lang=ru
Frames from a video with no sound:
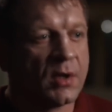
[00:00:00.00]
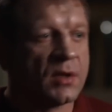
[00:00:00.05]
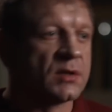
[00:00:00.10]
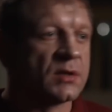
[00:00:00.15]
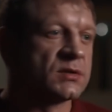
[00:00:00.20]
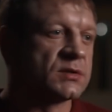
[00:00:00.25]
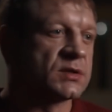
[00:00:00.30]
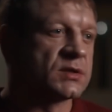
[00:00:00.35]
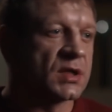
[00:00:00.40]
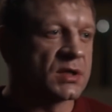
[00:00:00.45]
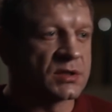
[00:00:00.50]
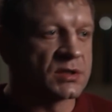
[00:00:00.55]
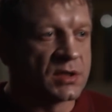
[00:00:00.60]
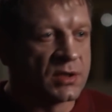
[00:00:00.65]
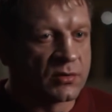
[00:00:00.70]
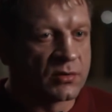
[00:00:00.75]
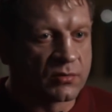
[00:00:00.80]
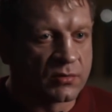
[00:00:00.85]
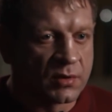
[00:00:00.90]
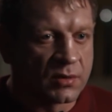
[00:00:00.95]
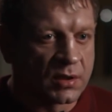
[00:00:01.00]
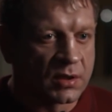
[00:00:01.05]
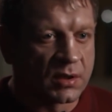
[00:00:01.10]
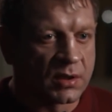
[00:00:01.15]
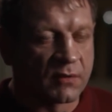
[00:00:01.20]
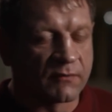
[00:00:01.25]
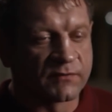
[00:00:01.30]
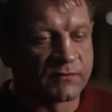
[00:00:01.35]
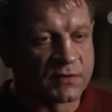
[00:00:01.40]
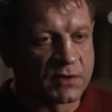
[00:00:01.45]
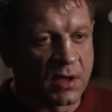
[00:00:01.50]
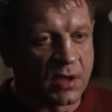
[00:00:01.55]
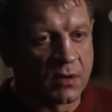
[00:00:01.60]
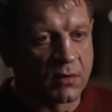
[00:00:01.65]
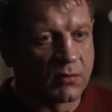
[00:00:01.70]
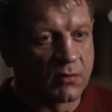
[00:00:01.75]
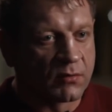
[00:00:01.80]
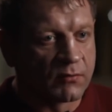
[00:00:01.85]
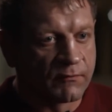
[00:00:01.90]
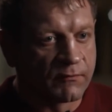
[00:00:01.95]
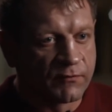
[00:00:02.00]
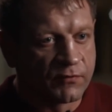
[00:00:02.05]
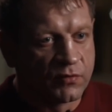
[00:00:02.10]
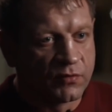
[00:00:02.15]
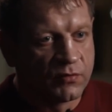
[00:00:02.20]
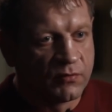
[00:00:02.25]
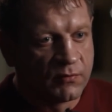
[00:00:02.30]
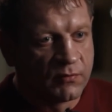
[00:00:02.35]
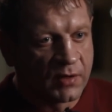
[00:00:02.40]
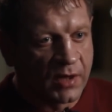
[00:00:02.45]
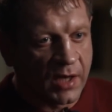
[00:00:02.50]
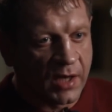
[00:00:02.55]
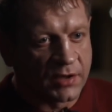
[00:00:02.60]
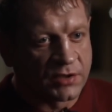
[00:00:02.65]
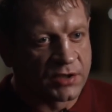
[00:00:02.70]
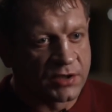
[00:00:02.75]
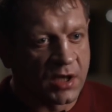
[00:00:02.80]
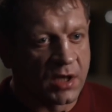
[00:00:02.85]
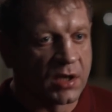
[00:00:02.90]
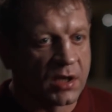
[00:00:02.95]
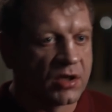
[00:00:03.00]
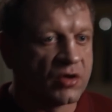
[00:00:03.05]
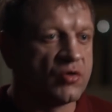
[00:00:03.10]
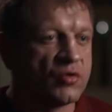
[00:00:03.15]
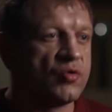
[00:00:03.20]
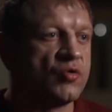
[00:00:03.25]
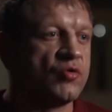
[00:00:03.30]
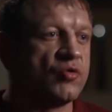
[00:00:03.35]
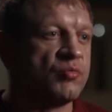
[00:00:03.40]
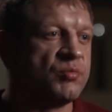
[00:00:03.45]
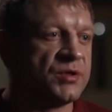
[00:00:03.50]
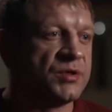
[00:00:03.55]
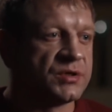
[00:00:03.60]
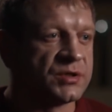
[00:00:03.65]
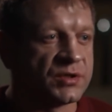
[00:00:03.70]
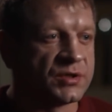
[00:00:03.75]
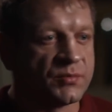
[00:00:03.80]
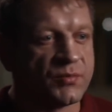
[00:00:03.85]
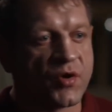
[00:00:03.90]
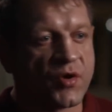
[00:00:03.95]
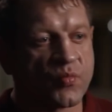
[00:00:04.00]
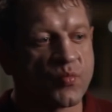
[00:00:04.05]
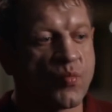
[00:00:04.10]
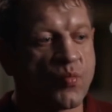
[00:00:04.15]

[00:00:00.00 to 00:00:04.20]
зашли куда-то там в салон, качали губы себе,